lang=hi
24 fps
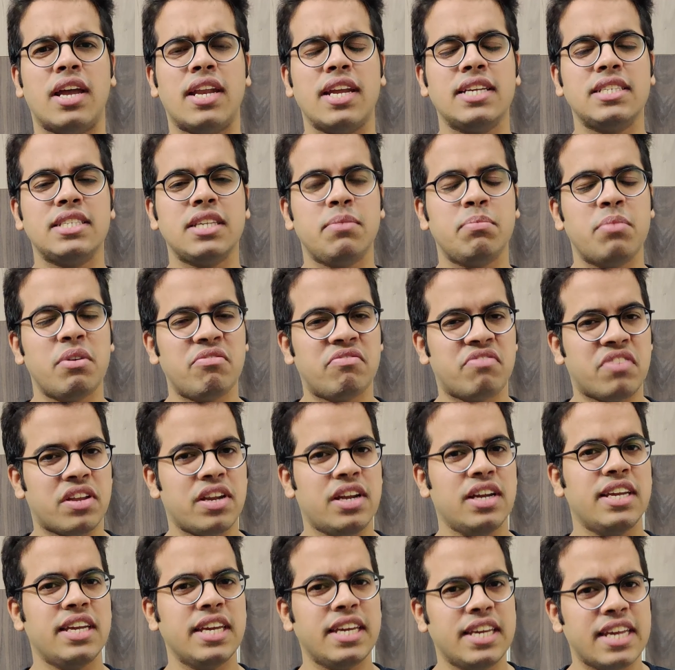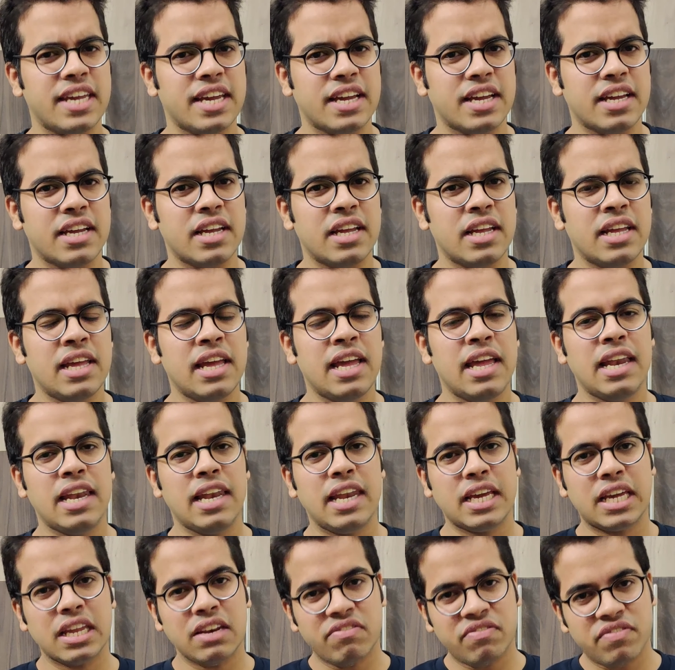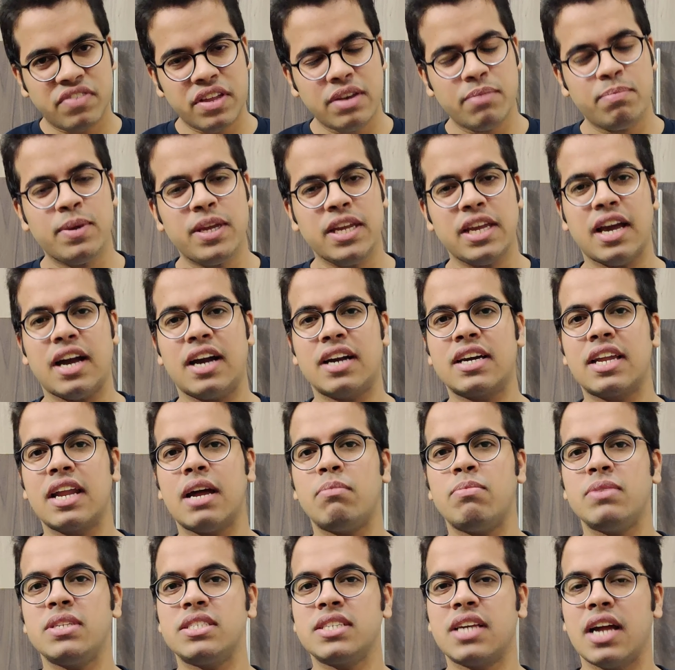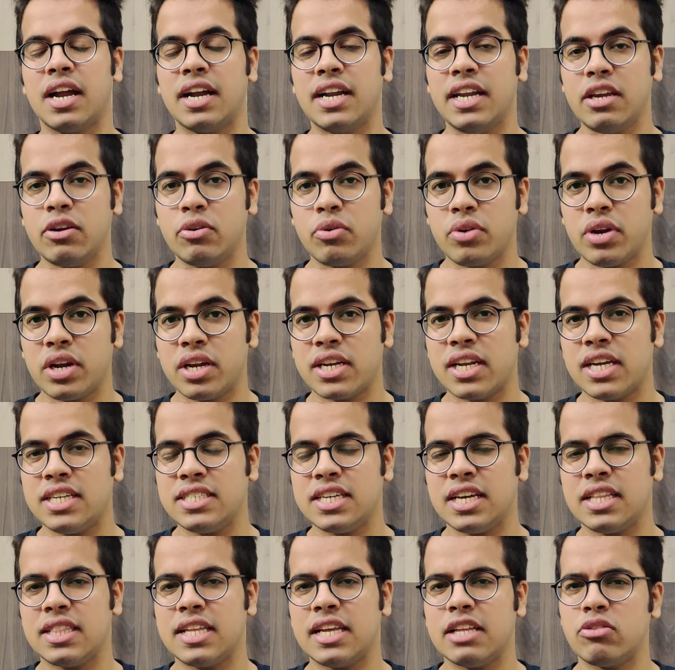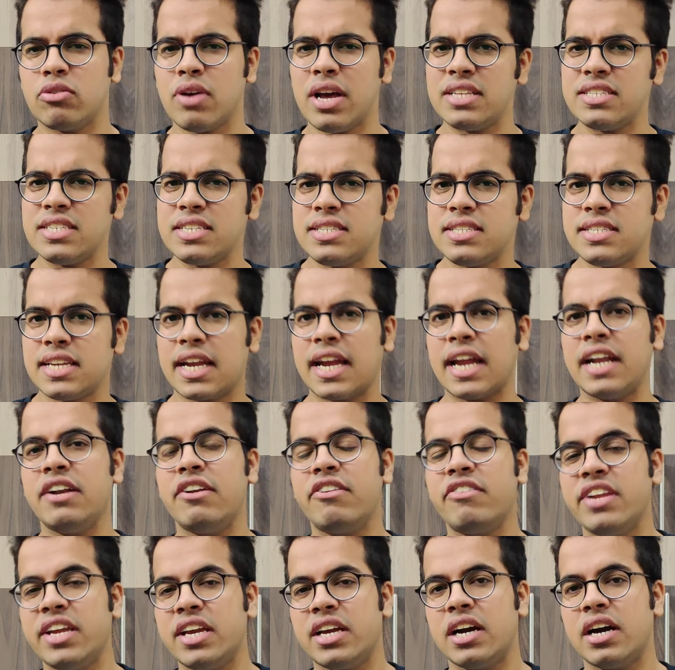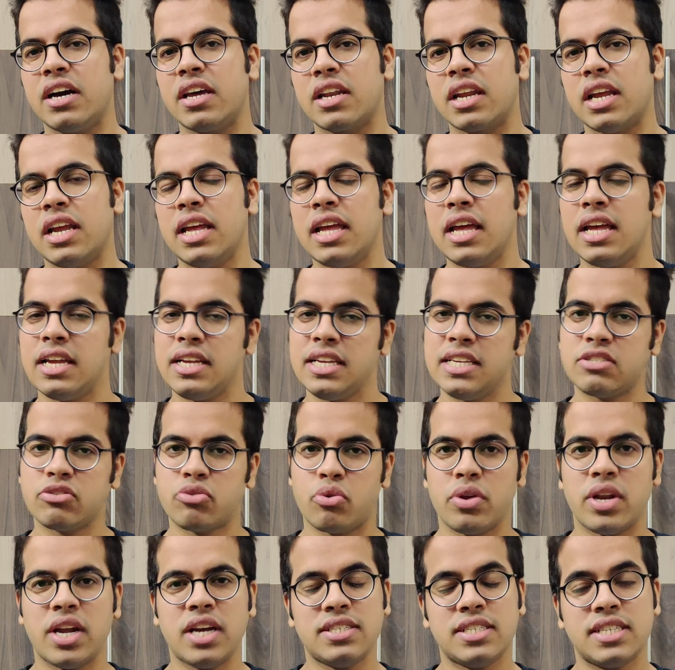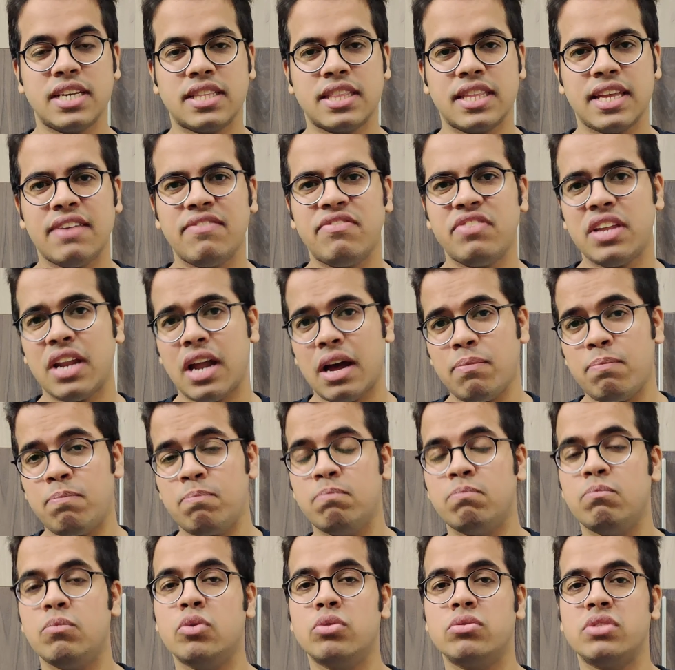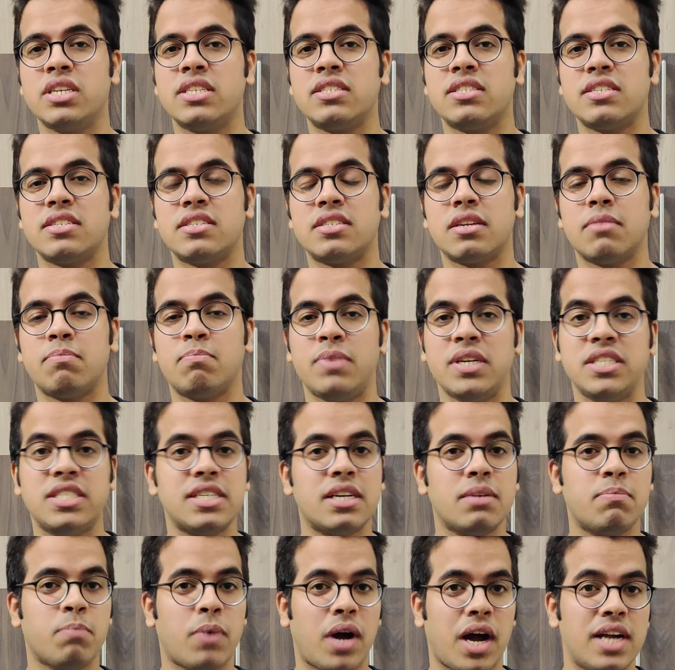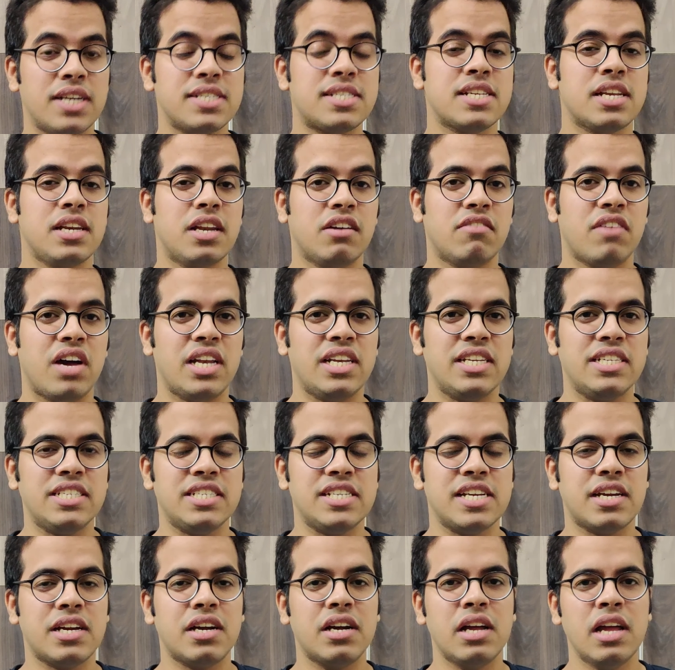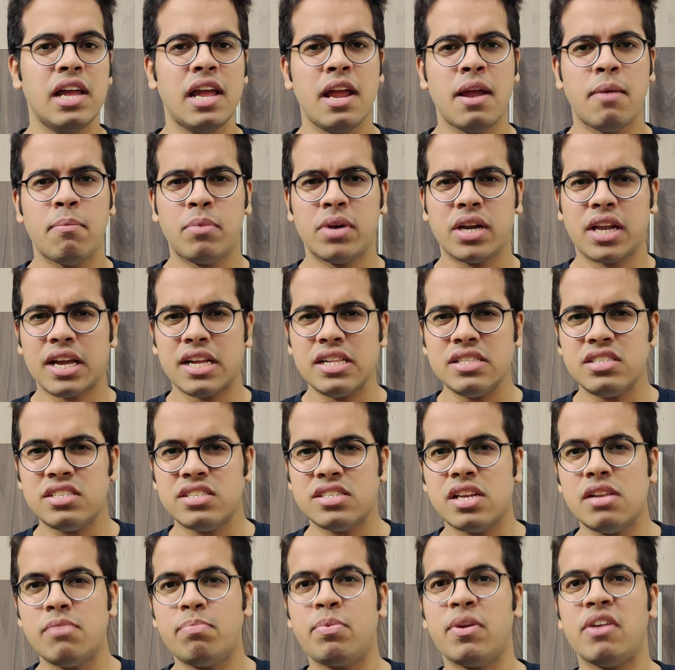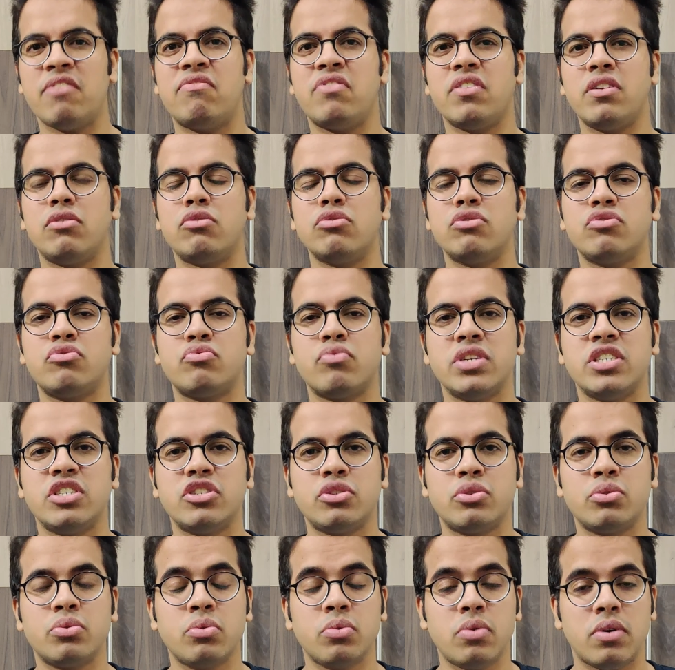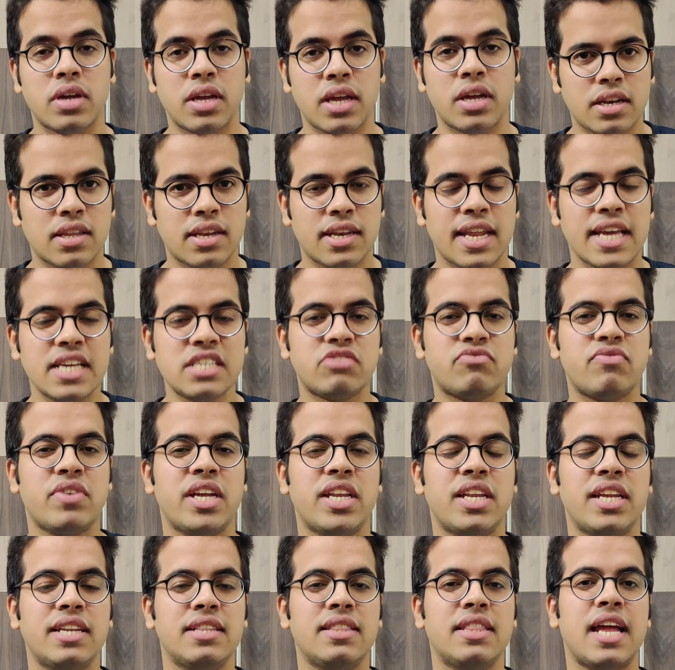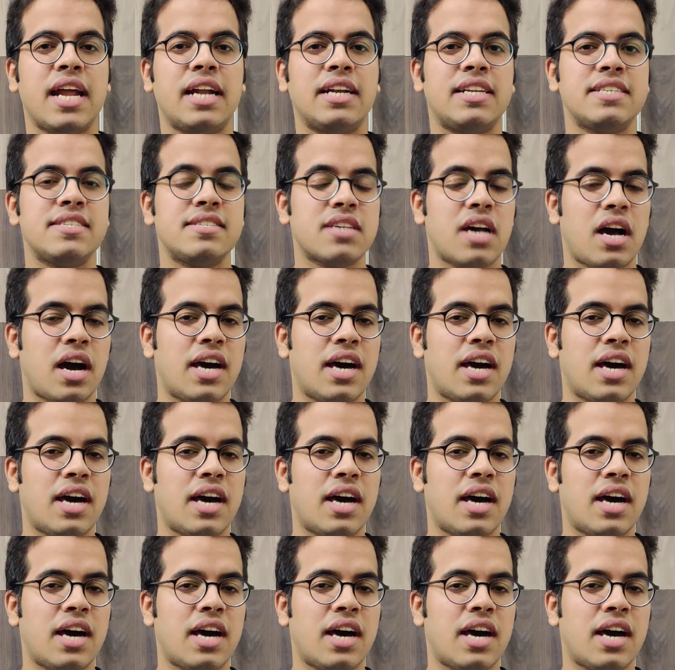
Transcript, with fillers: आर e में फर्क ही क्या है लेकिन फिर भी अगर आप इस गाड़ी को रखना चाहते हैं तो एज अ सेकेंडरी कार इसको रख सकते हैं फिर आप म्यूजिक सिस्टम बेशक बाहर से लगवा लीजिएगा बट आई स्टिल प्रेफर टू स्विच टू द नेक्स्ट वेरियंट दैट इज